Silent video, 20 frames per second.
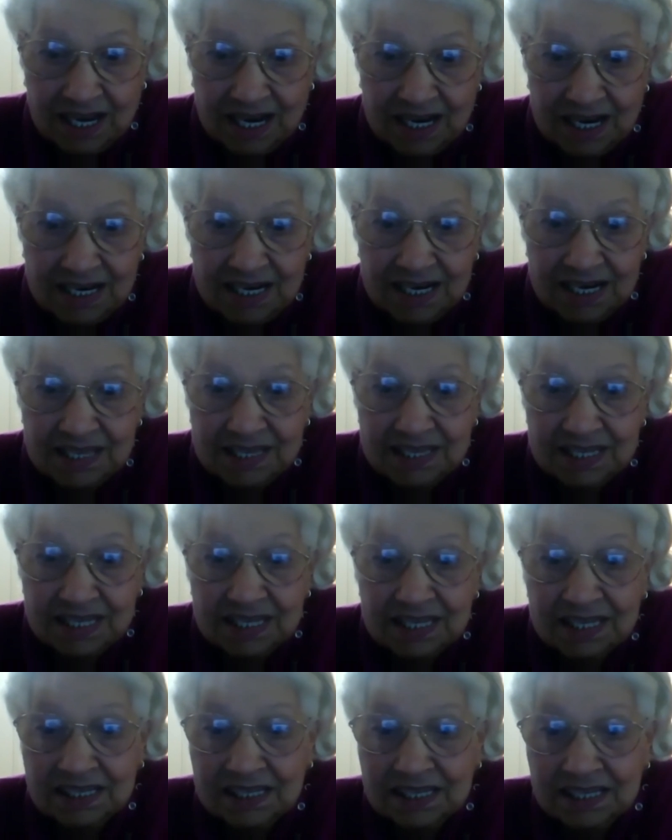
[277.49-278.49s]

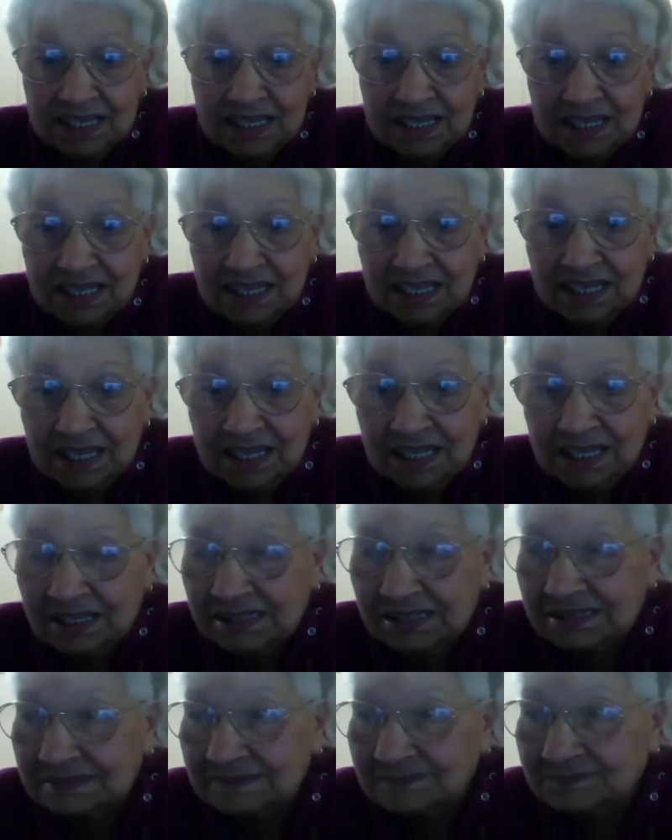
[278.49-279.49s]
الذي
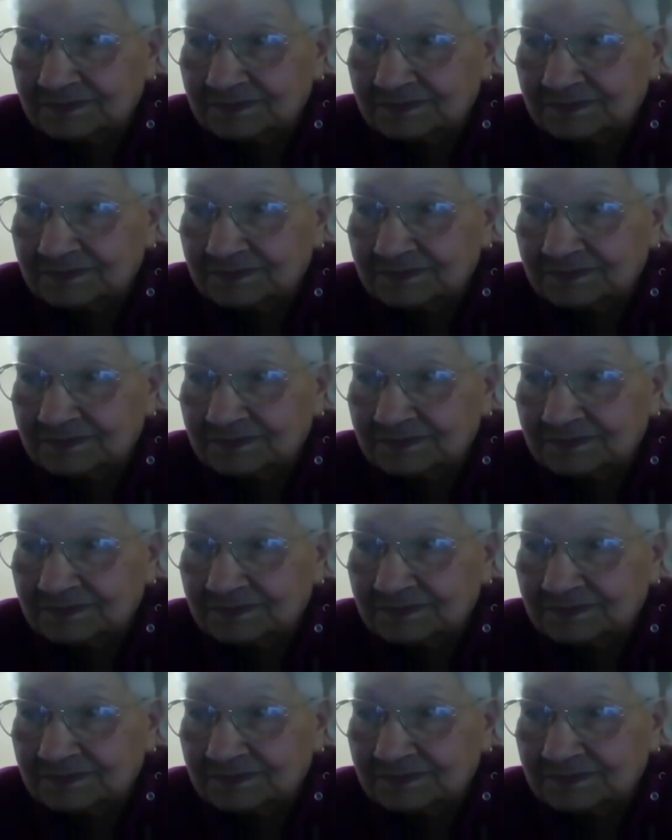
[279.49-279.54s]
آه،